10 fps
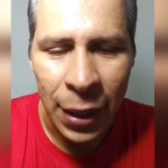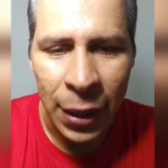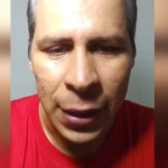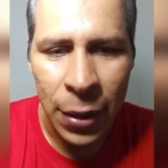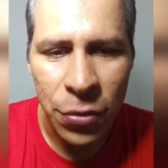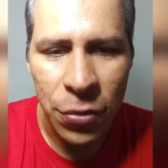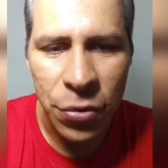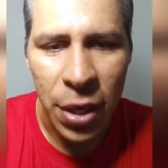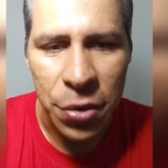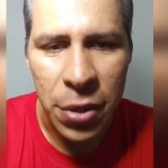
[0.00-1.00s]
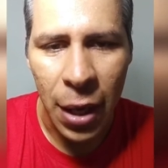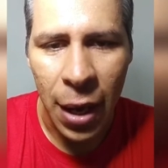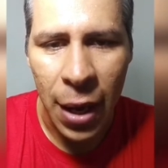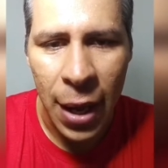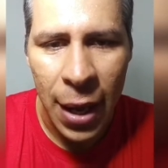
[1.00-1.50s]
Então, gente,
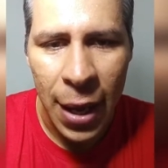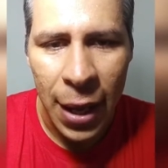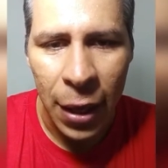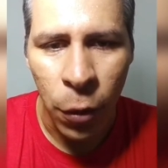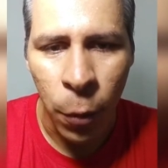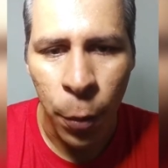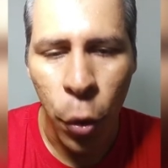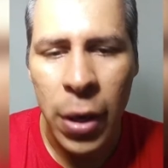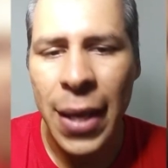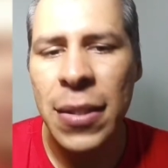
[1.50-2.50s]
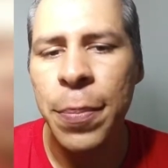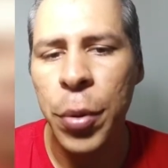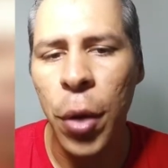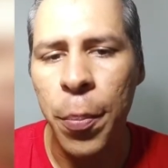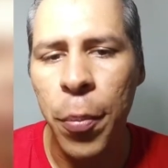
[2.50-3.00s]
por que esse
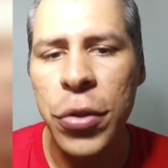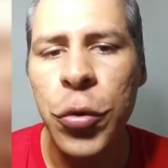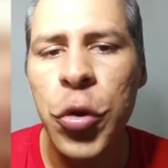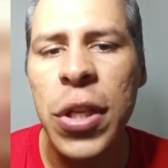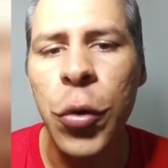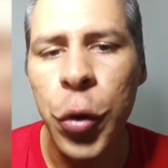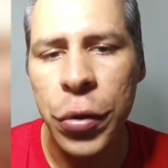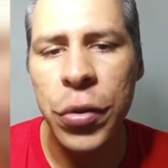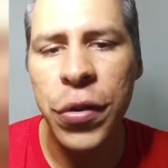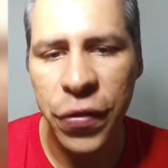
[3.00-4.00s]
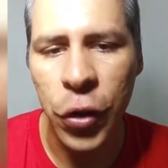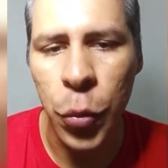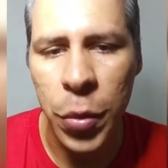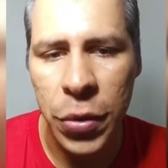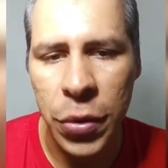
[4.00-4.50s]
propósito do circuito de
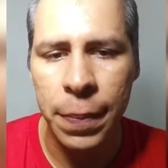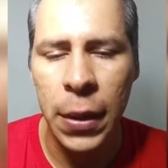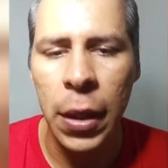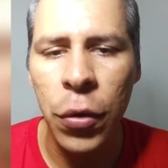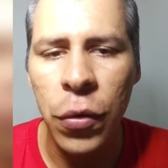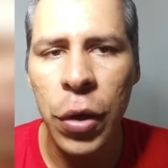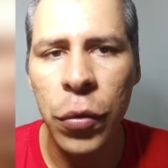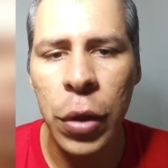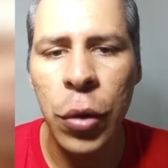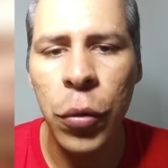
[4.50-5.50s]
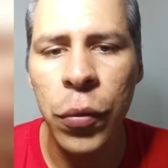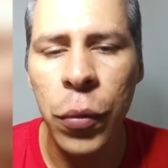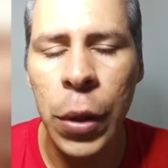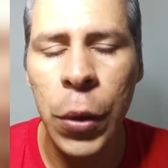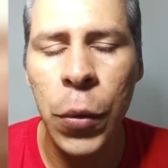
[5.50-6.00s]
filmes? eu, eu,
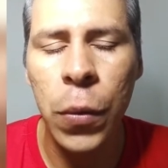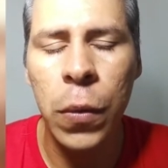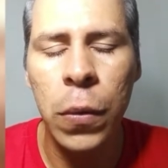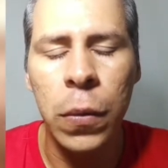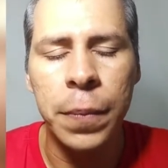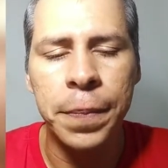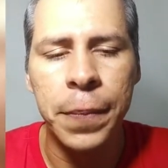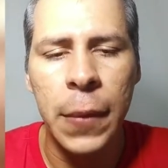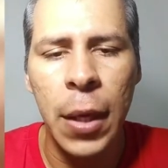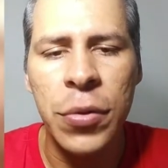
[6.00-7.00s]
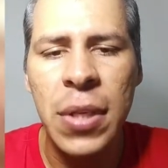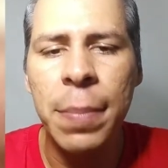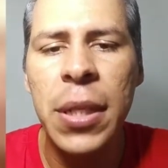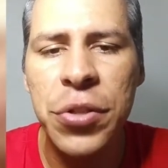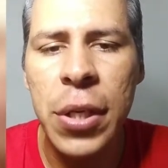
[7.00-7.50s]
eu, eu, eu
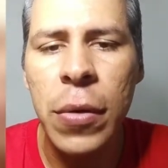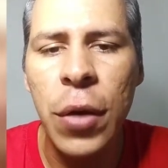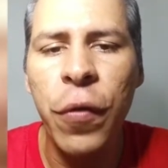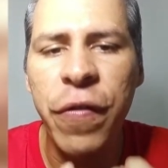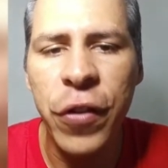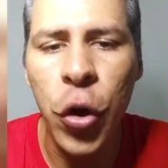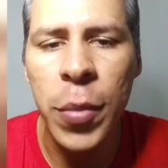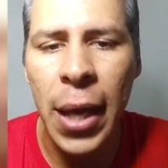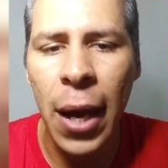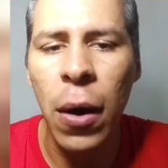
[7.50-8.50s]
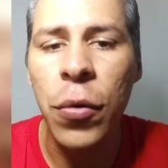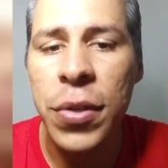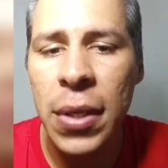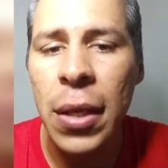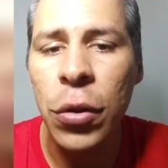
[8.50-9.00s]
sempre digo que o filme é uma
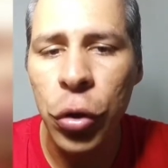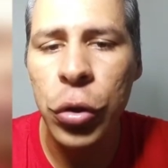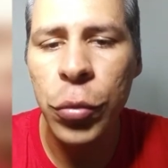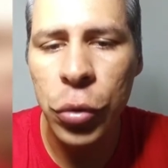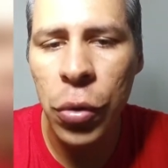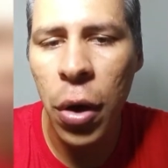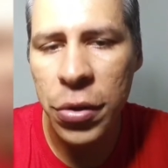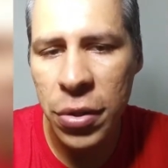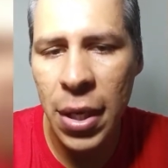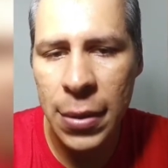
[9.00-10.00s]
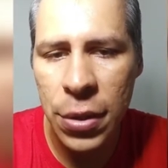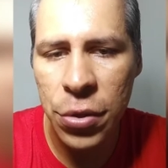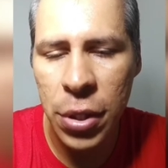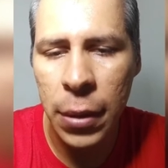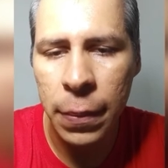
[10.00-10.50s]
coisa que todo mundo gosta de
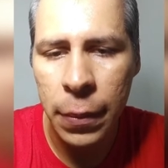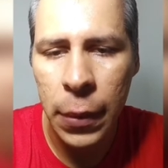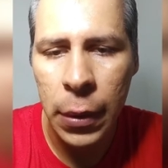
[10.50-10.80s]
assistir.